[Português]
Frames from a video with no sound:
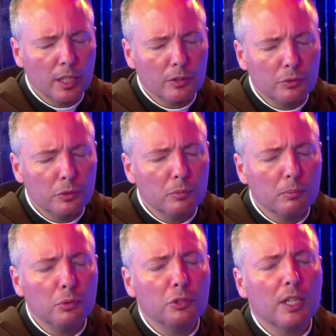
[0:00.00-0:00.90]
no fundo,
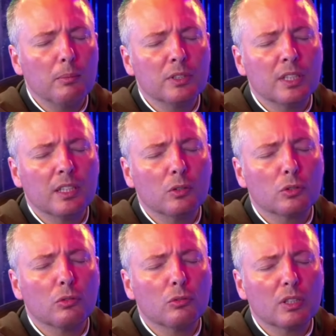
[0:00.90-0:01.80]
buscamos a Deus
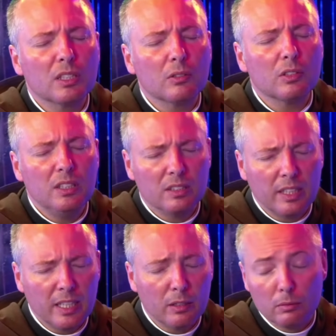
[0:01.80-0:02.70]
com coração
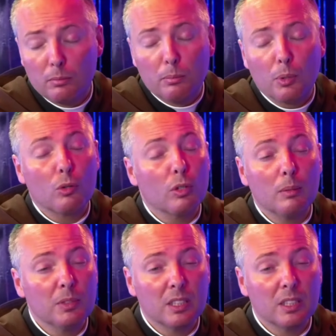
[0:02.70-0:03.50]
sincero, procuramos a